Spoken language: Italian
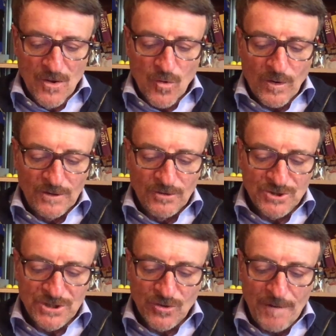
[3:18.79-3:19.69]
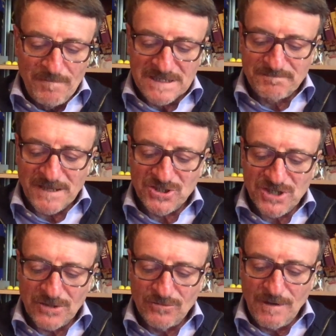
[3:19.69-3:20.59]
Quando Cico ebbe
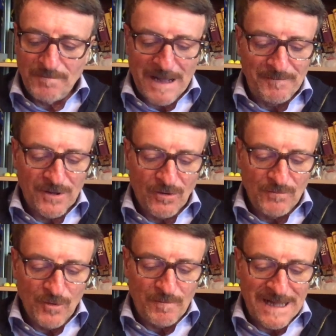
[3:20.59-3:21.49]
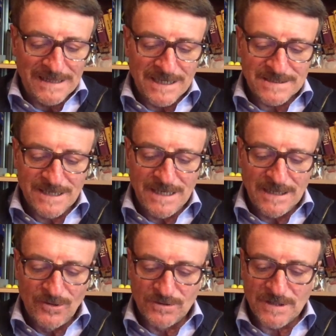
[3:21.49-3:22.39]
spacciato il papero, mio padre se ne
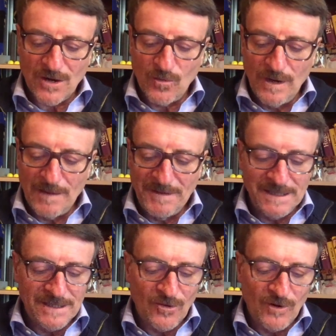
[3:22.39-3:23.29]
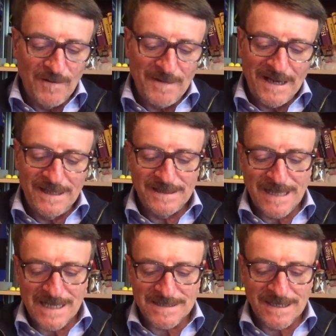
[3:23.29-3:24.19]
andò tranquillamente con le mani in
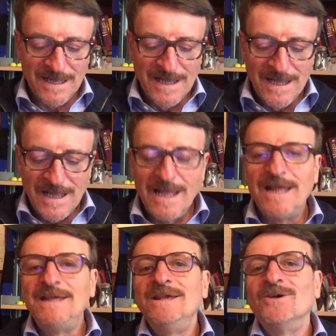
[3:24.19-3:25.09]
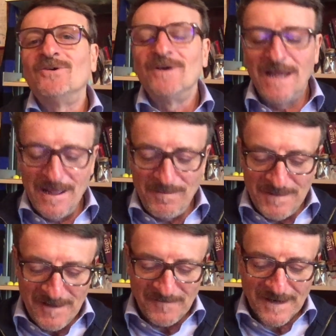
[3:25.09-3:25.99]
tasca e io e i
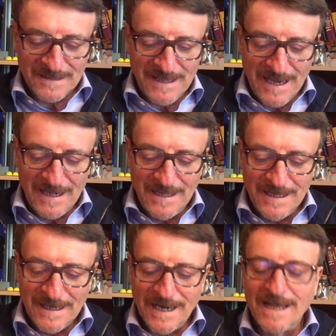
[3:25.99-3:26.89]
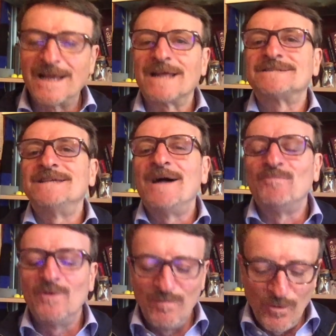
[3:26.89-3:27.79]
miei fratelli
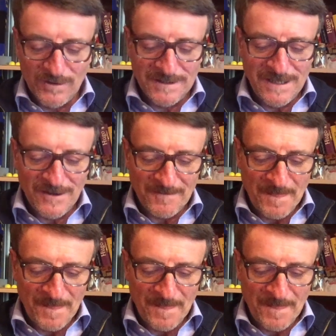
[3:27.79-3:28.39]
ringraziammo il buon Dio.